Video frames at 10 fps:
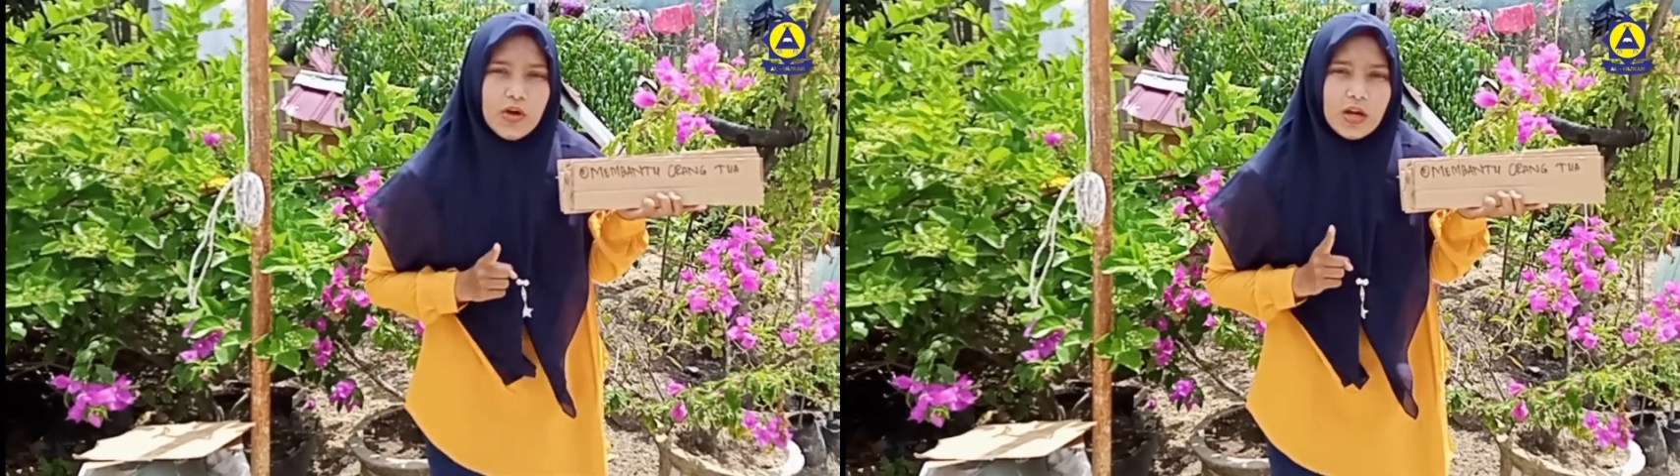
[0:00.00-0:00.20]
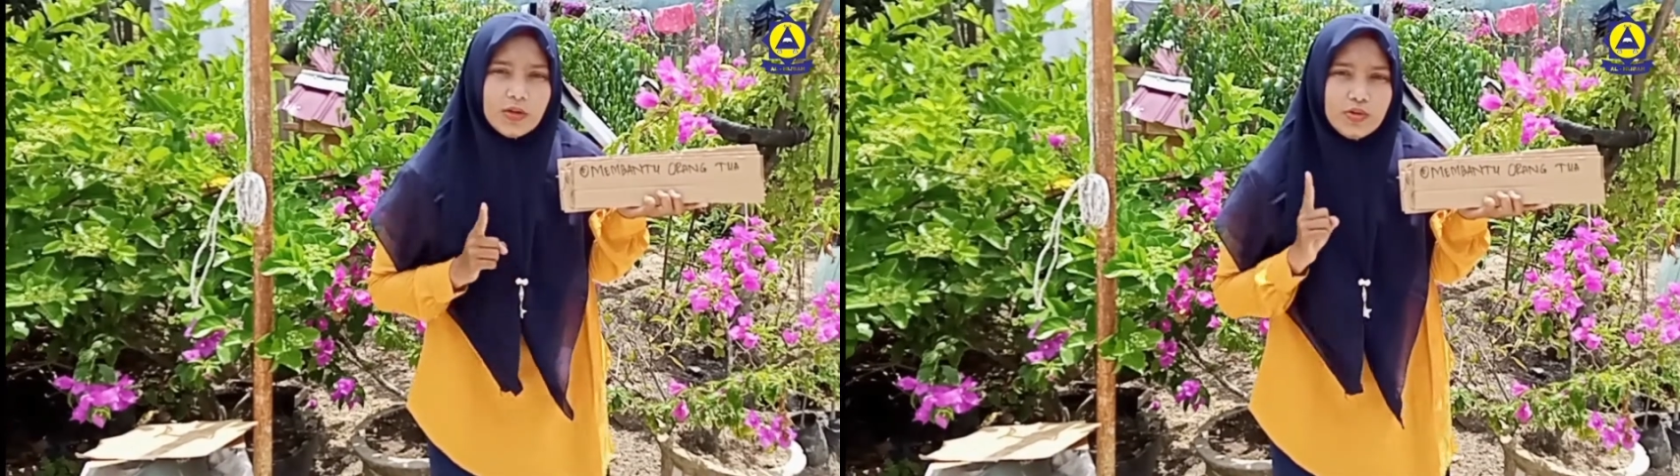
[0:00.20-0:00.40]

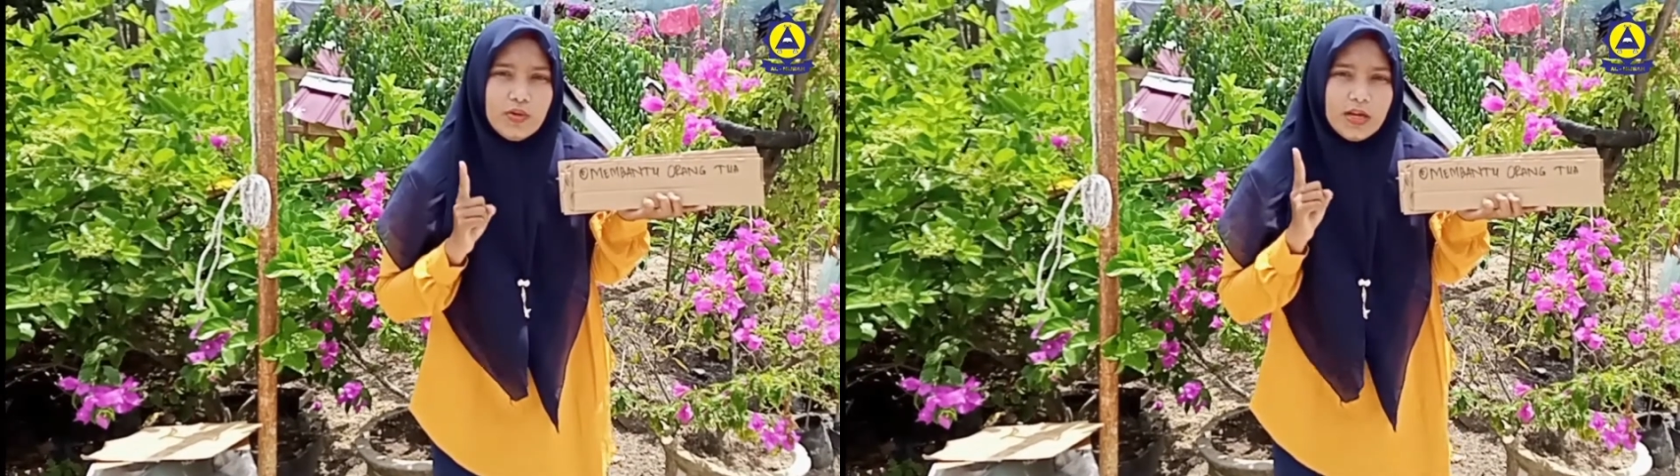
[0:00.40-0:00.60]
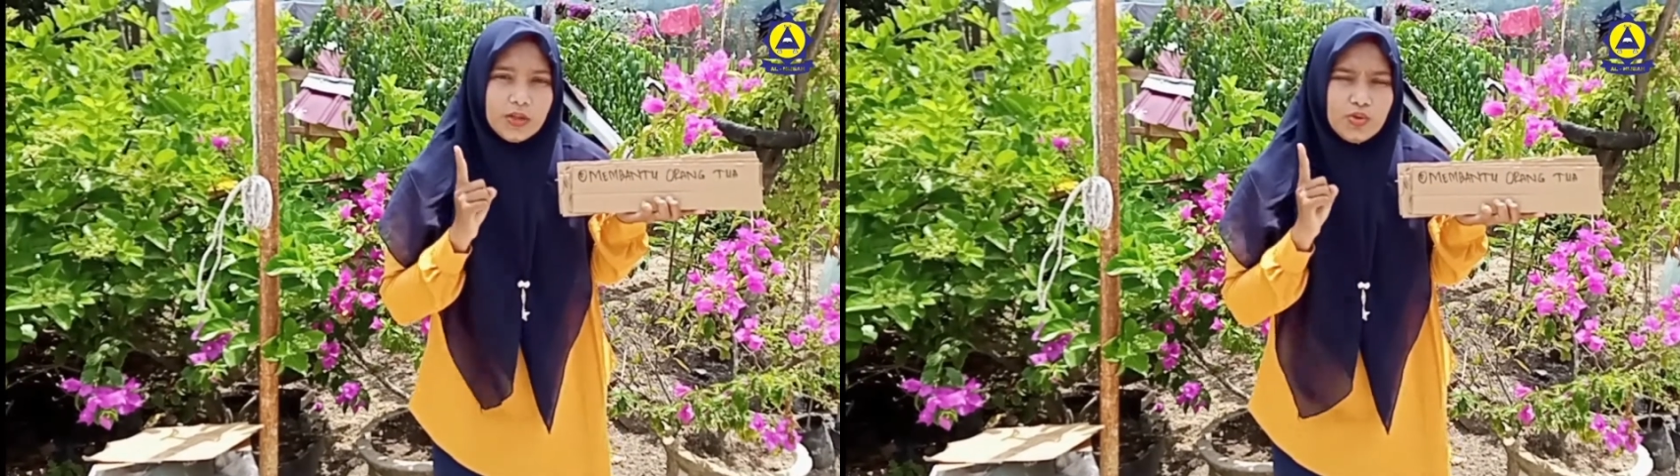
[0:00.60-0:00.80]
orang
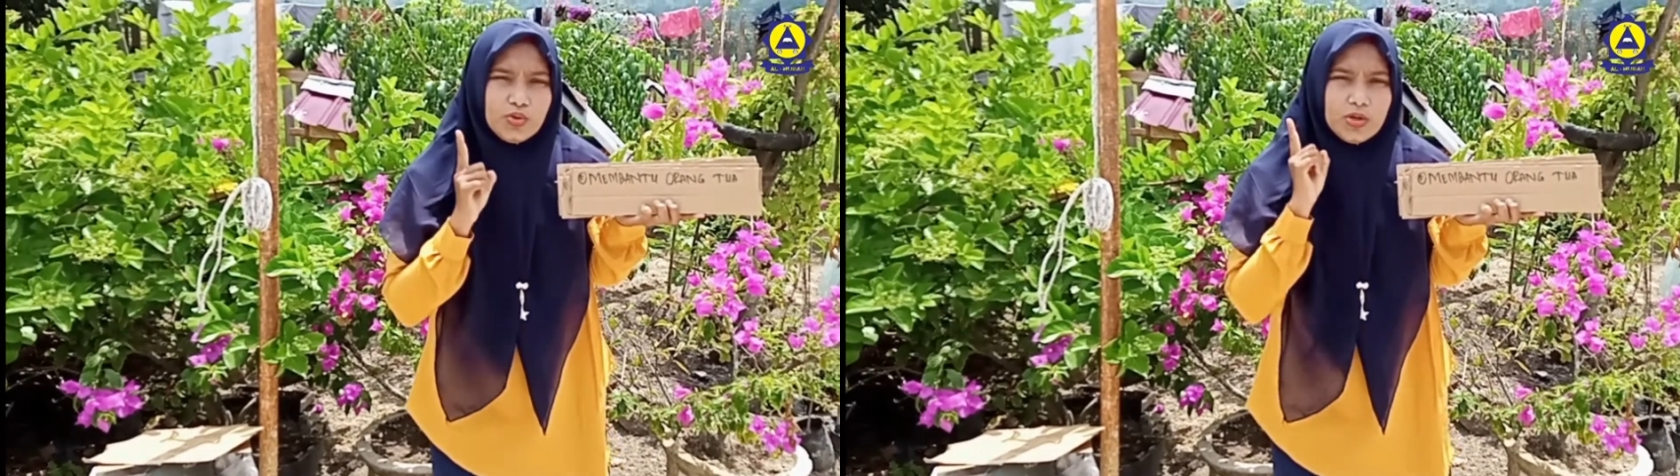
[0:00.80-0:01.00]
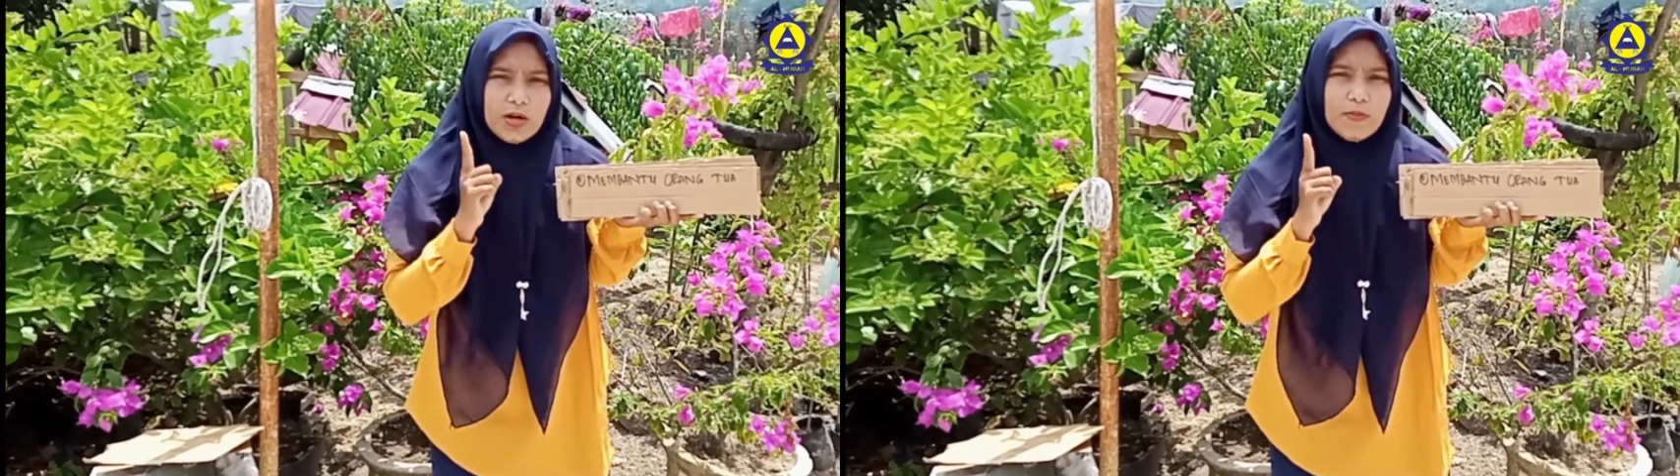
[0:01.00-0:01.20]
tua itu
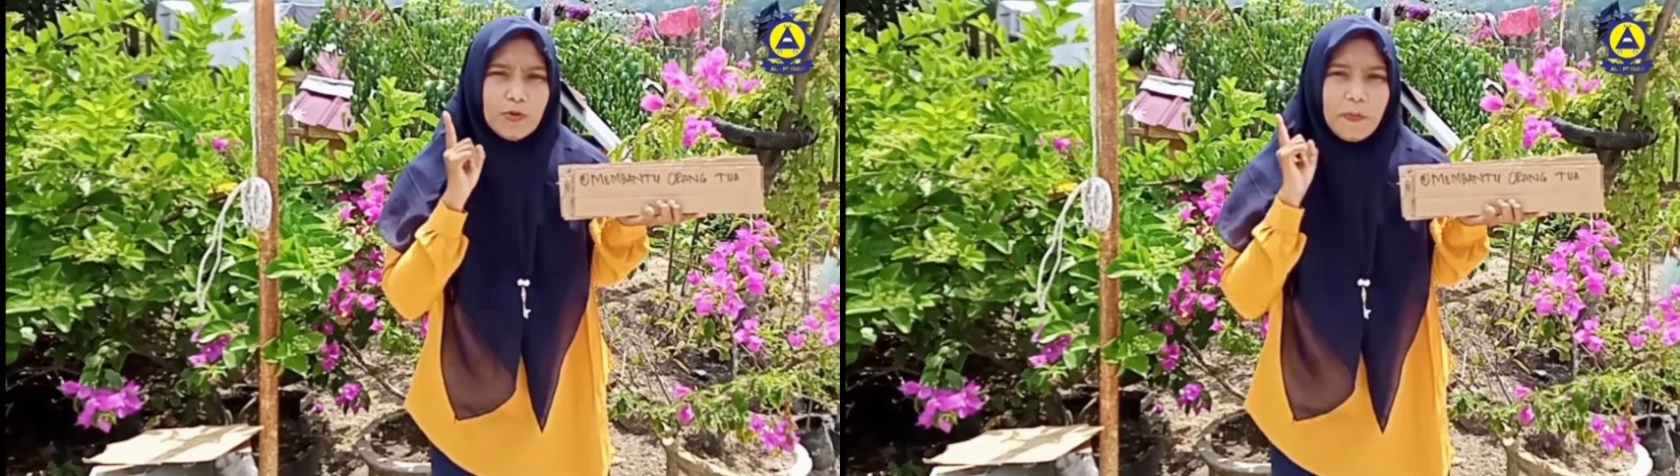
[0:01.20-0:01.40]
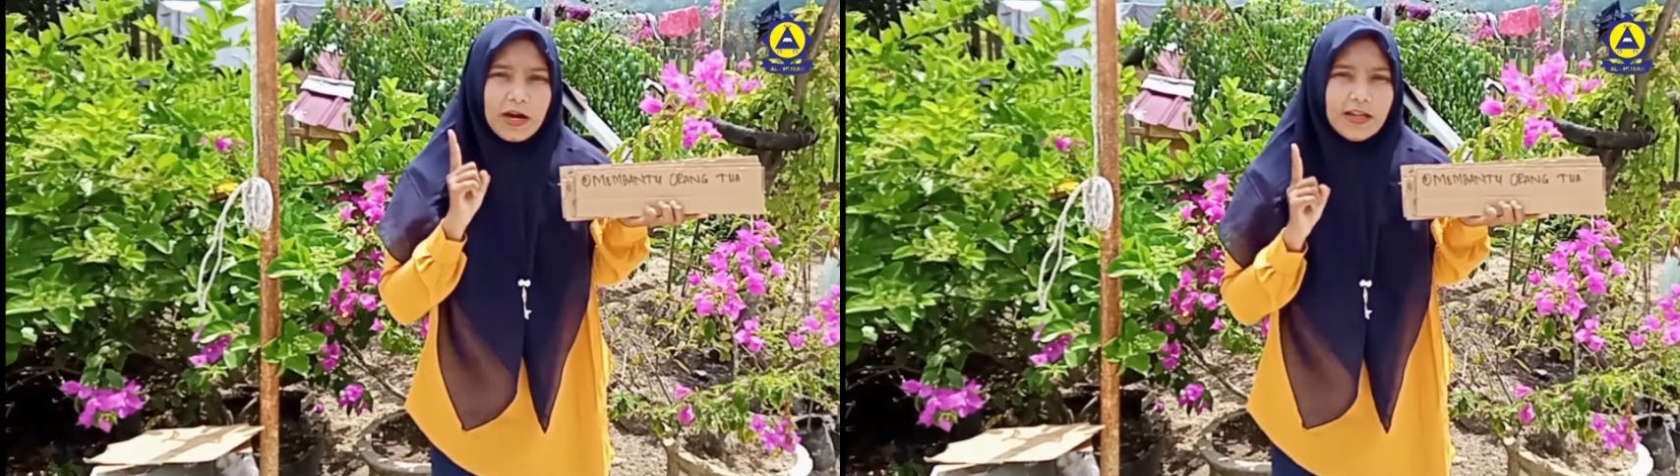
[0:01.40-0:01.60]
juga
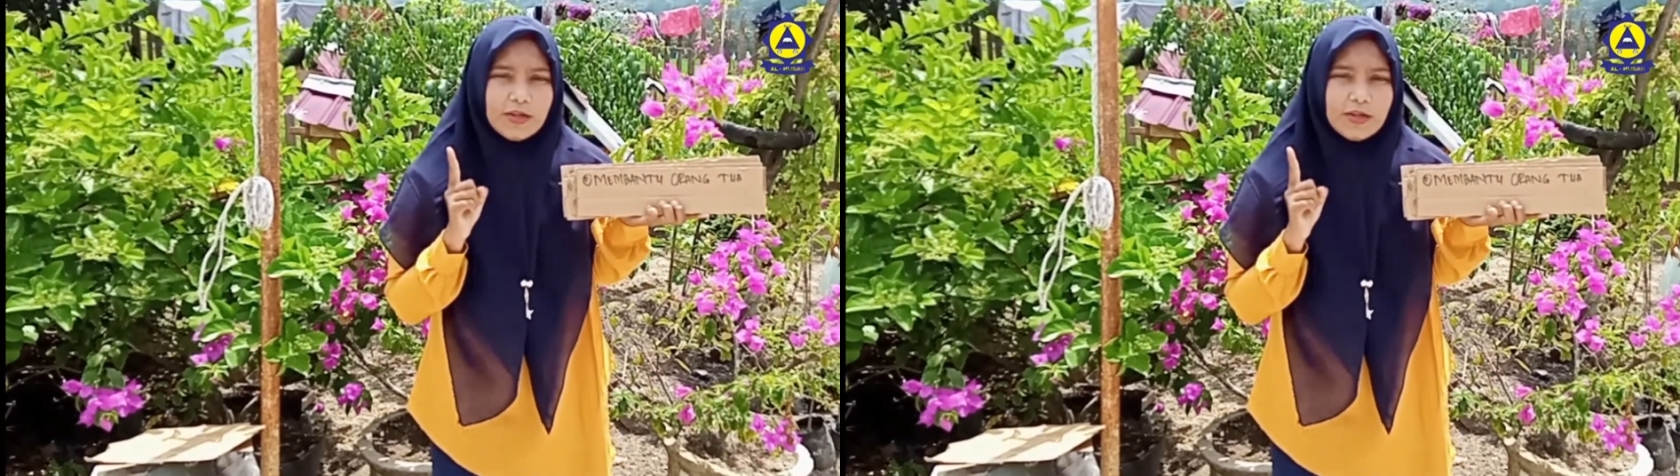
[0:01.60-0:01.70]
merupakan